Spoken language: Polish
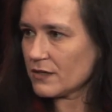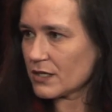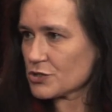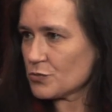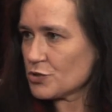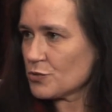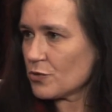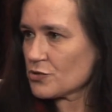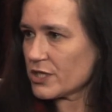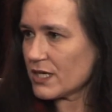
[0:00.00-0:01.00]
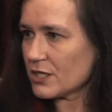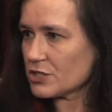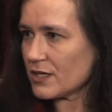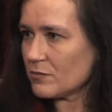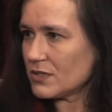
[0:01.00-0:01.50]
także być może
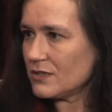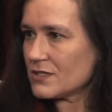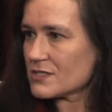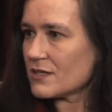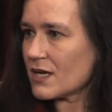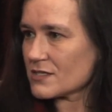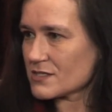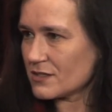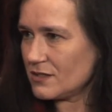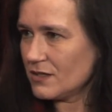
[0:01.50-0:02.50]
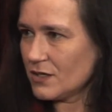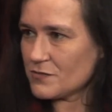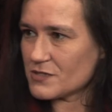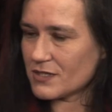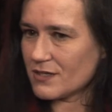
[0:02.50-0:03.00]
jakieś tam niesnaski
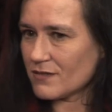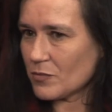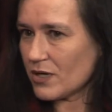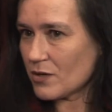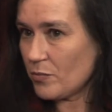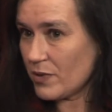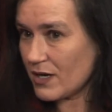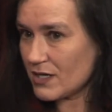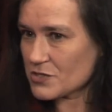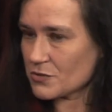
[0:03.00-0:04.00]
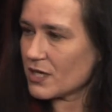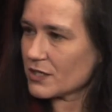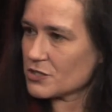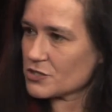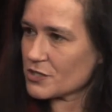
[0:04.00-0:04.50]
względem RPA co
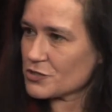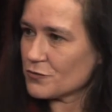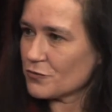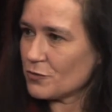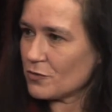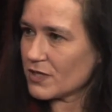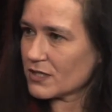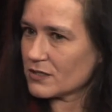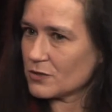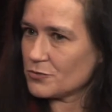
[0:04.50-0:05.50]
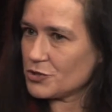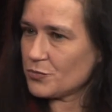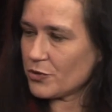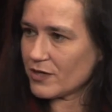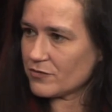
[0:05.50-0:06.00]
jakiś czas się w głowach tych ludzi
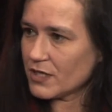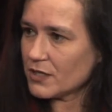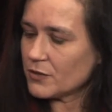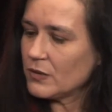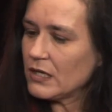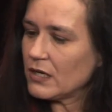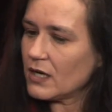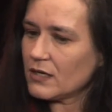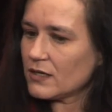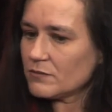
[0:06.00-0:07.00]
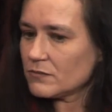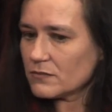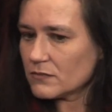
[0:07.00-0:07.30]
pojawiają, ale